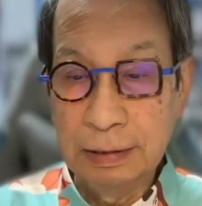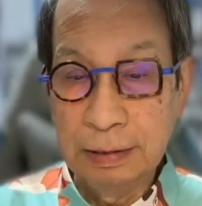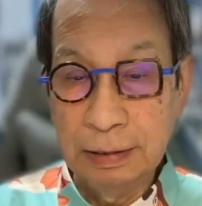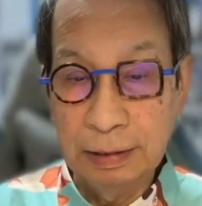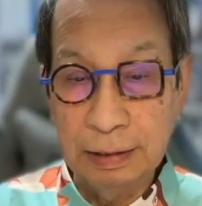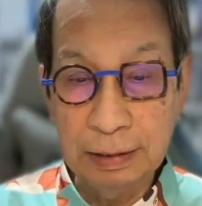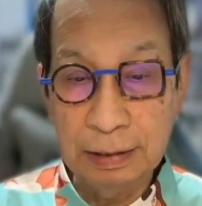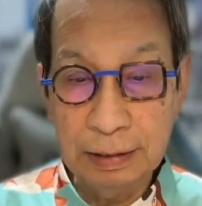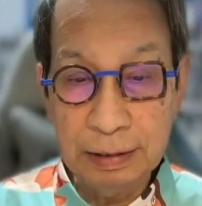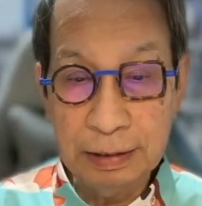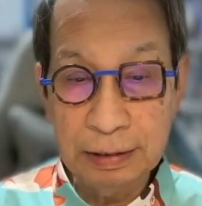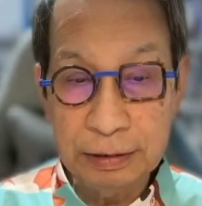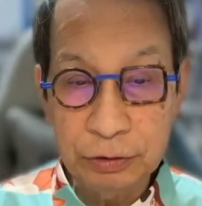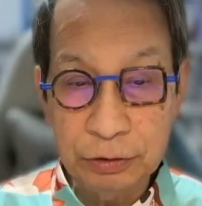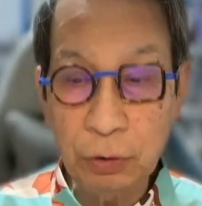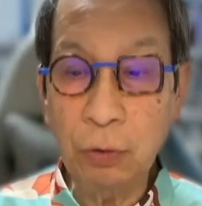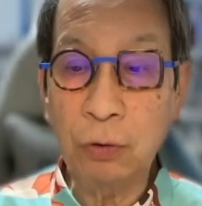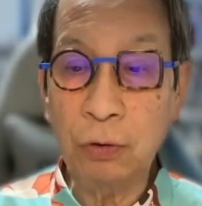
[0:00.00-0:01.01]
えー、
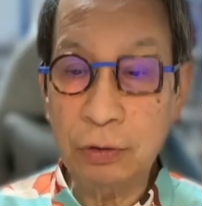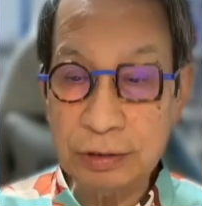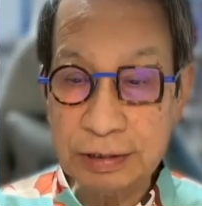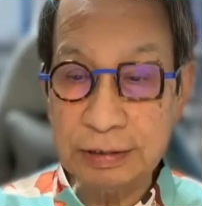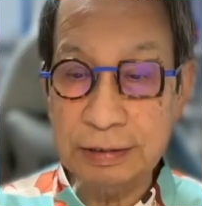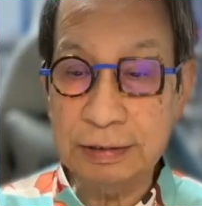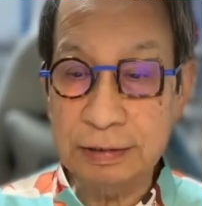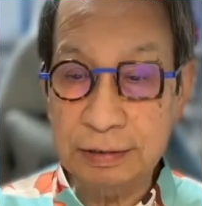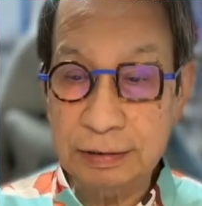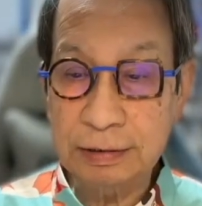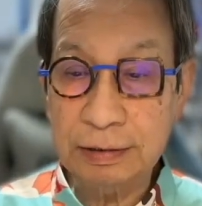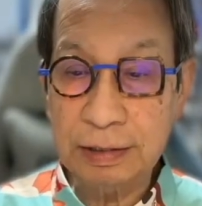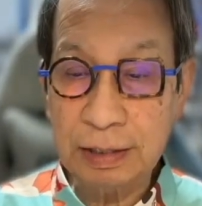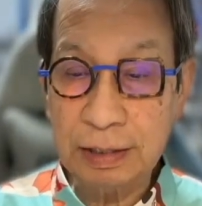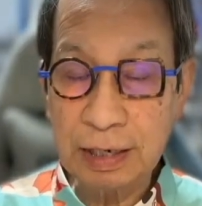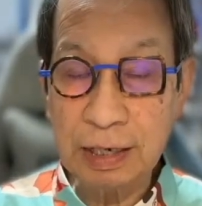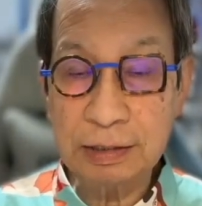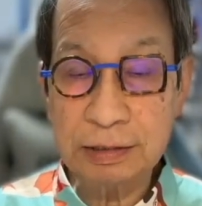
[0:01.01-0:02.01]
情報誌、機
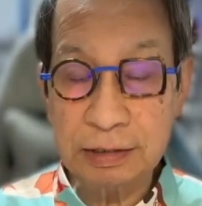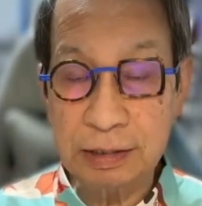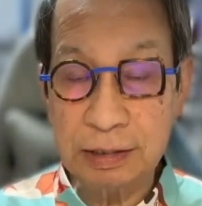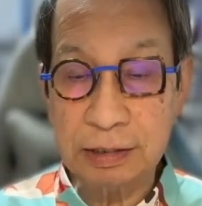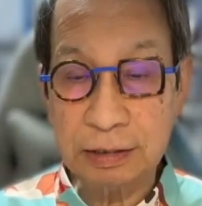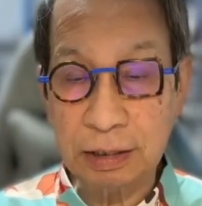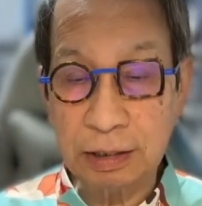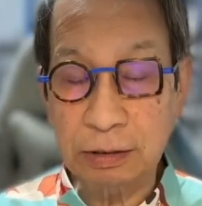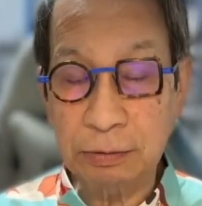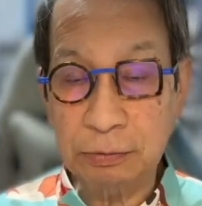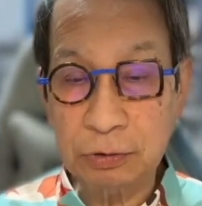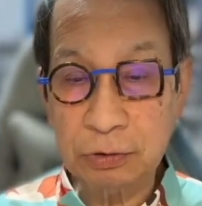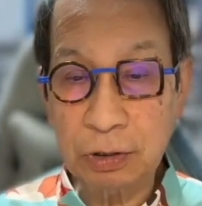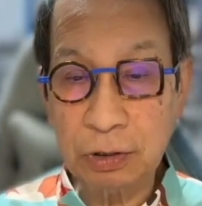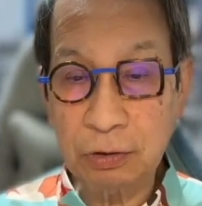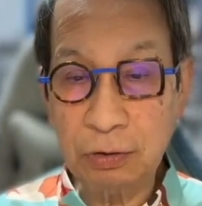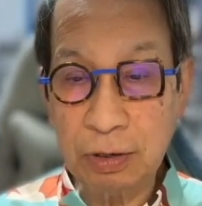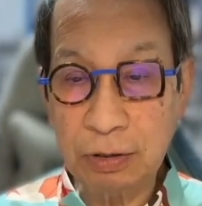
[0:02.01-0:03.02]
関誌ですけれども、そ
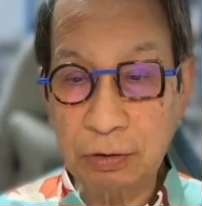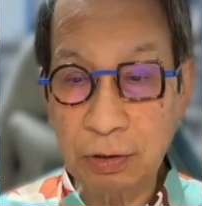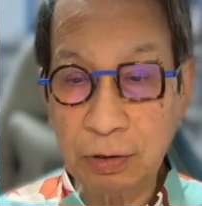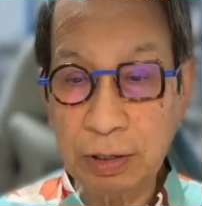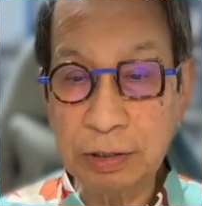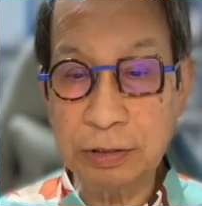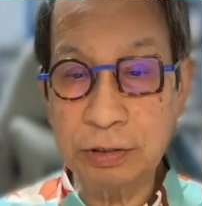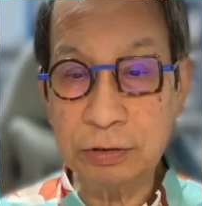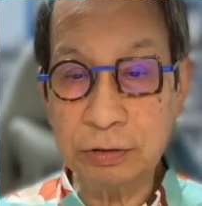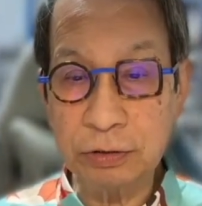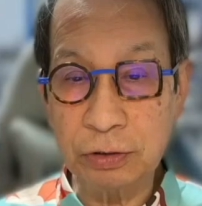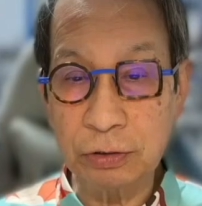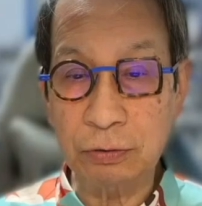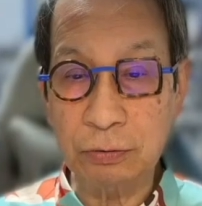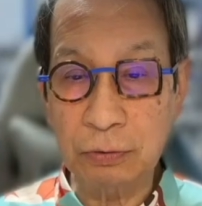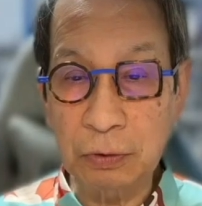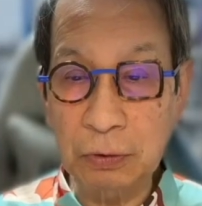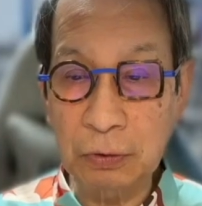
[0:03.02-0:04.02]
れのあの編集長
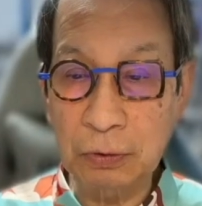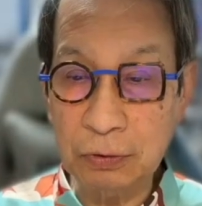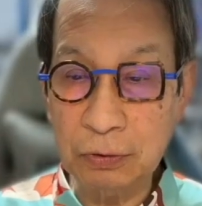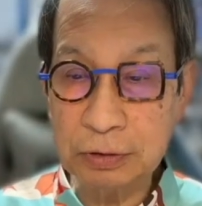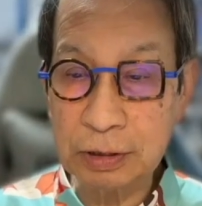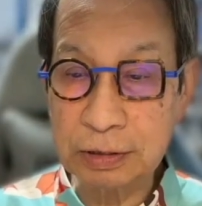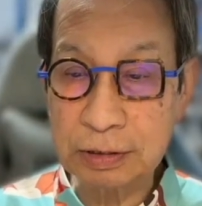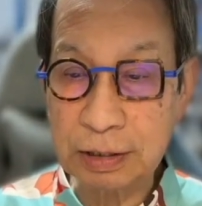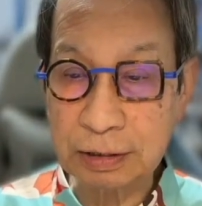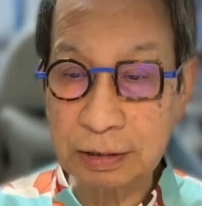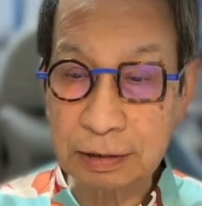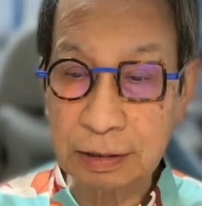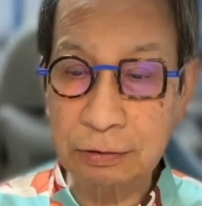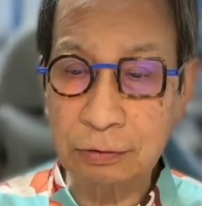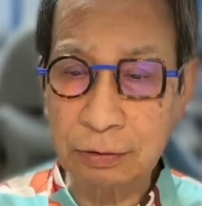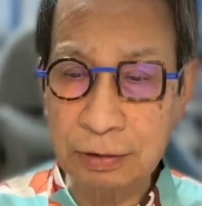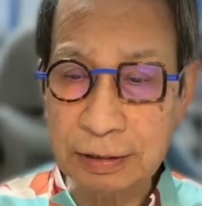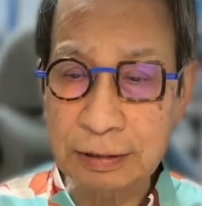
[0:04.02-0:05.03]
を仰せつかった
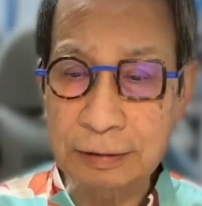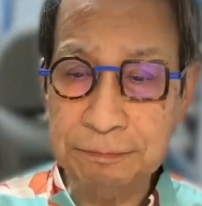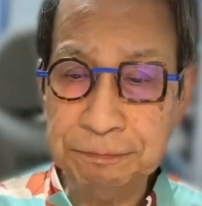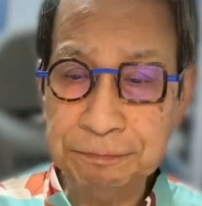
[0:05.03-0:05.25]
とき、